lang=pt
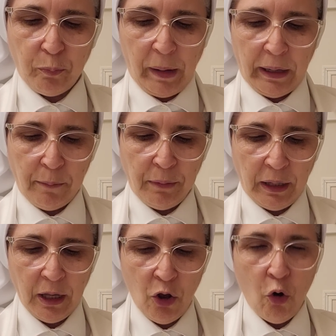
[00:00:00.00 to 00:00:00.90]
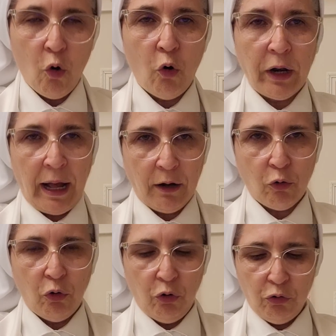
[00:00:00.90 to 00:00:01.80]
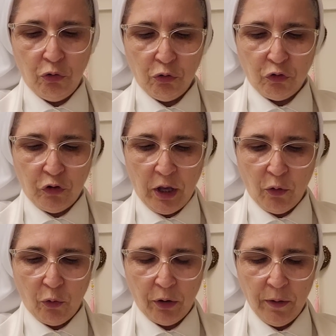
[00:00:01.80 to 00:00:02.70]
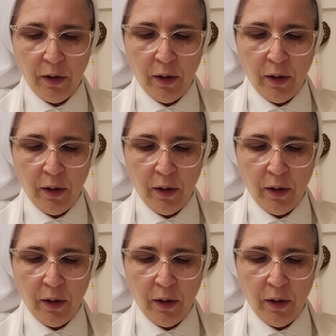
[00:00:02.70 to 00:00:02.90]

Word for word: para mim, oráculo do Senhor.